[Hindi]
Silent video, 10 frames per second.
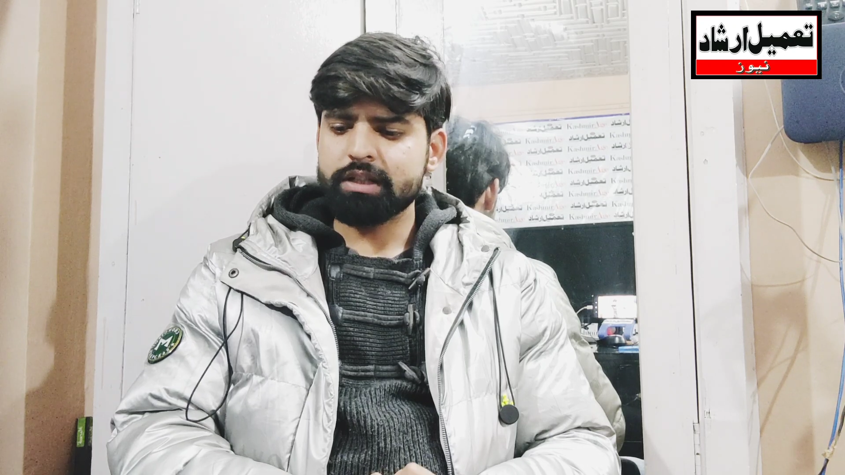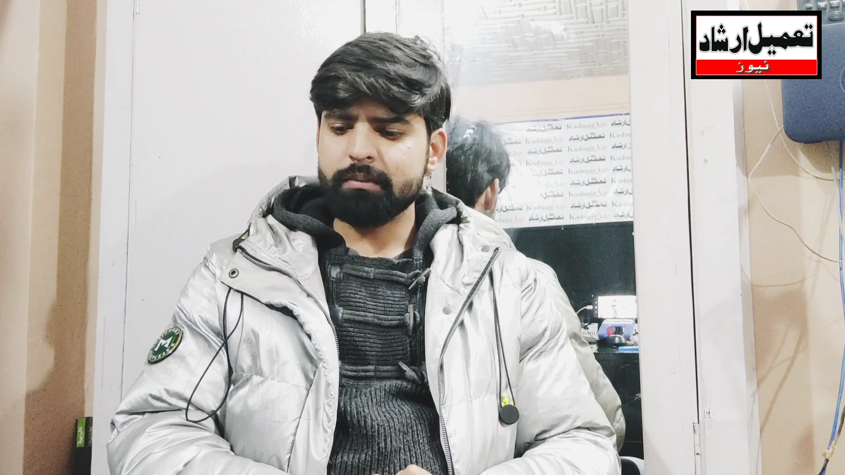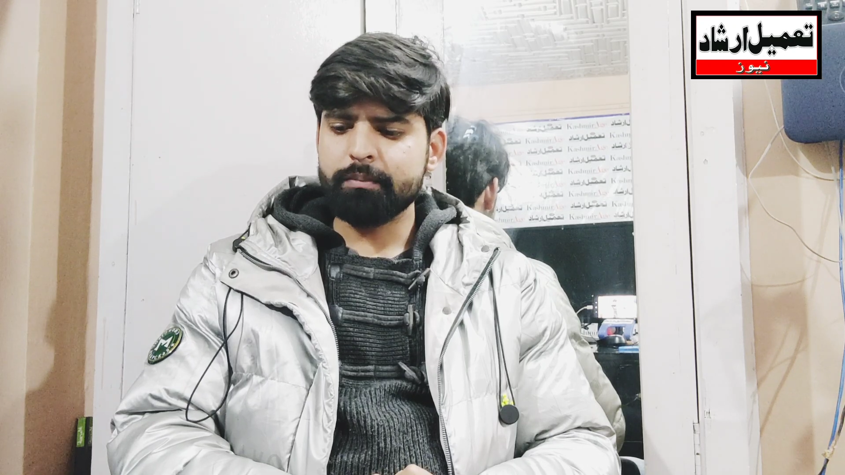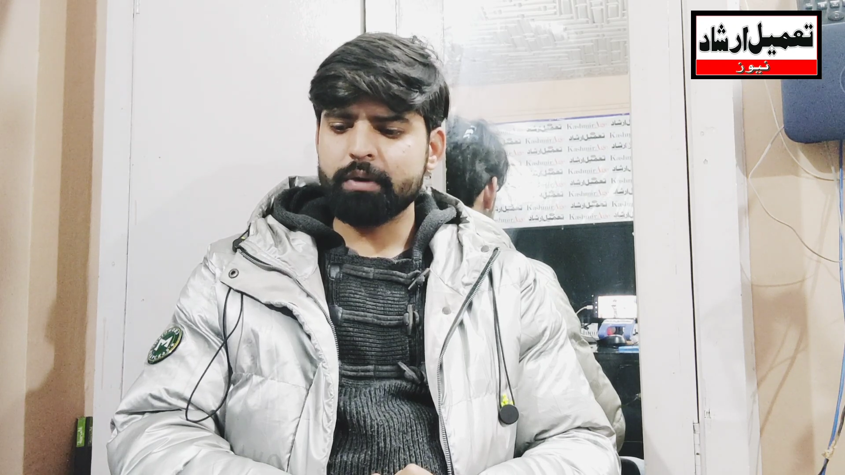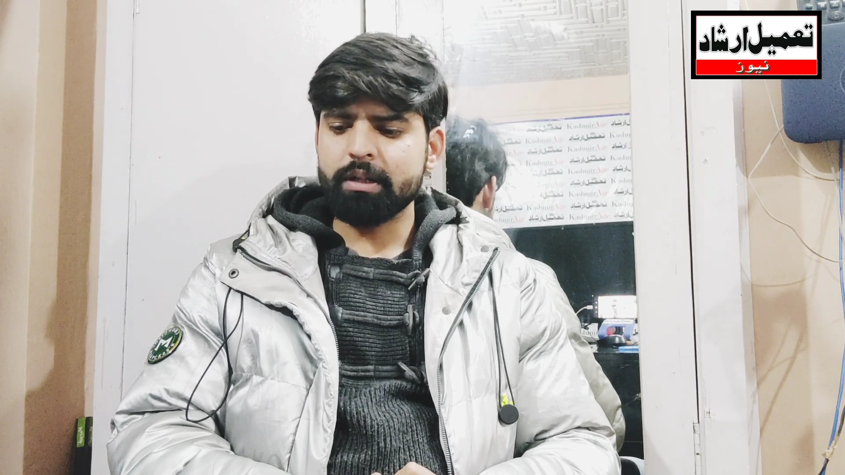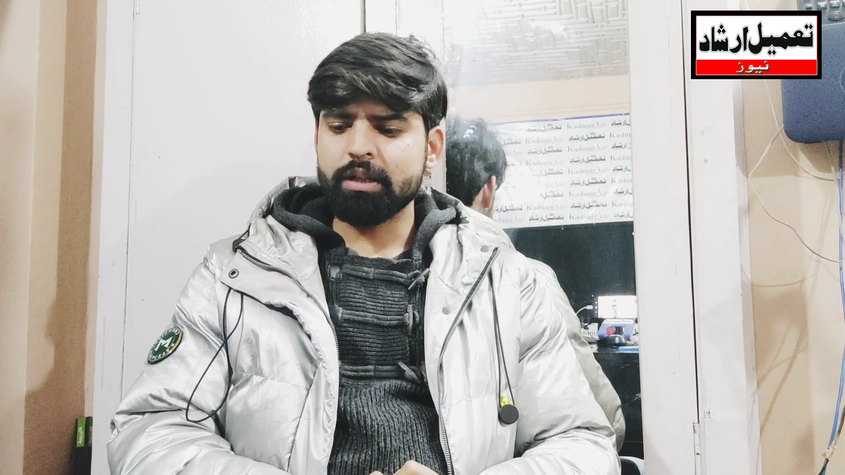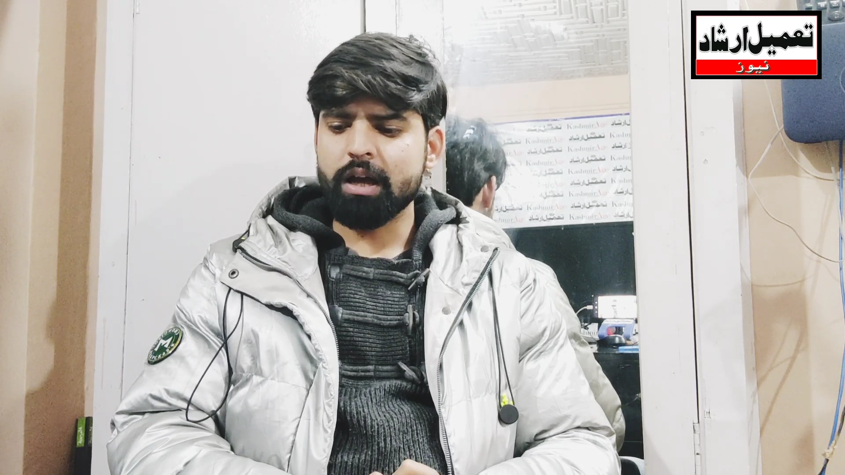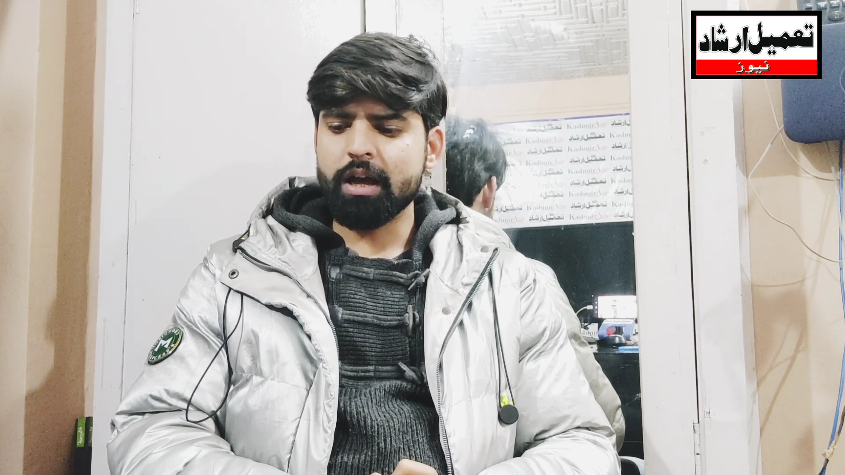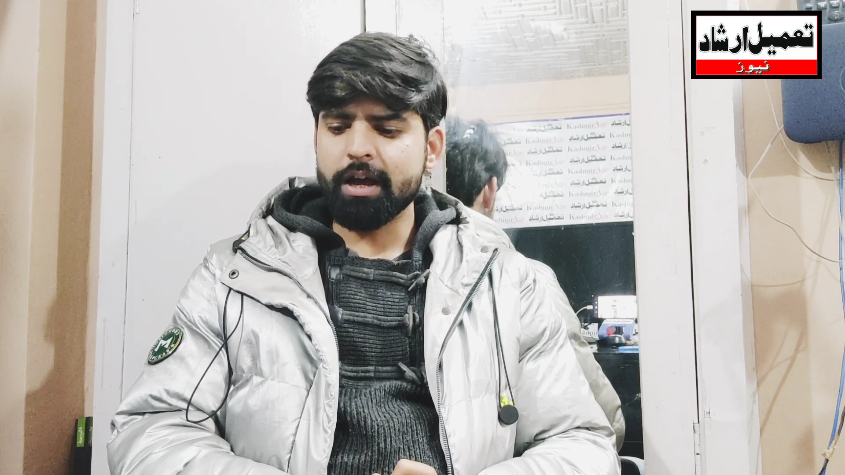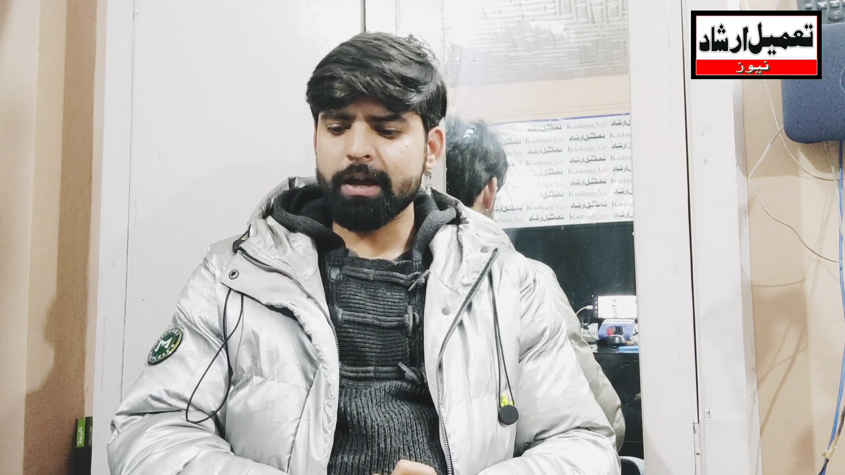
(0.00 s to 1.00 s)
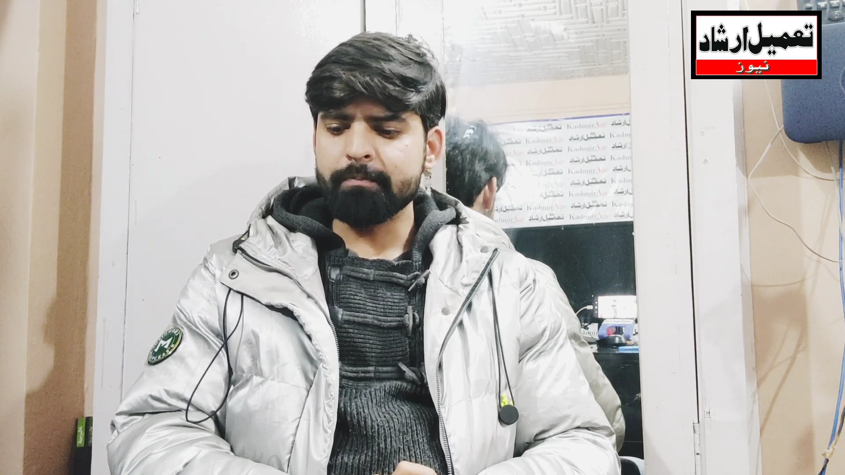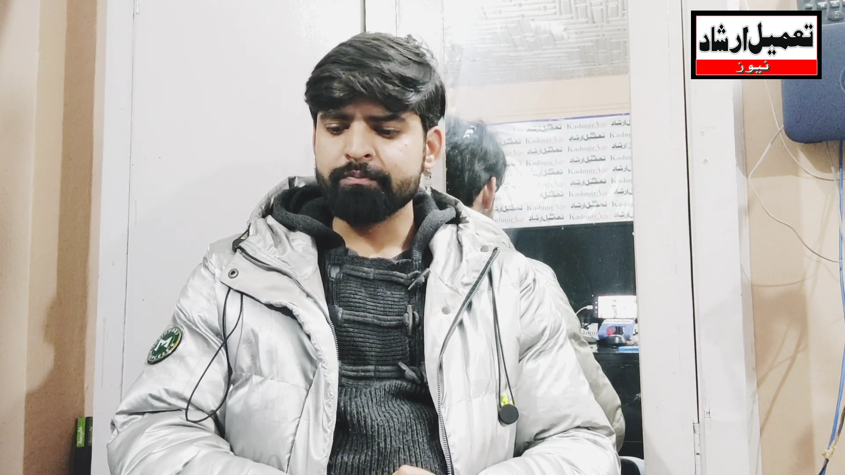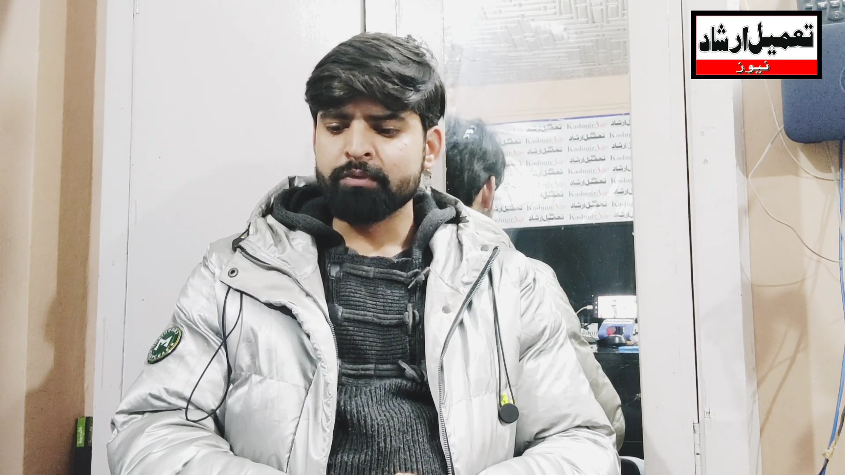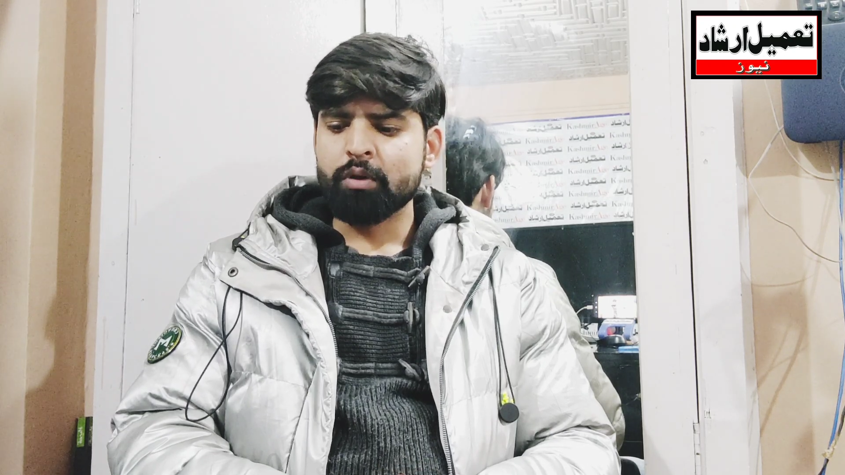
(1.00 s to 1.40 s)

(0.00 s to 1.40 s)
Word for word: ज़िले में पड़ता है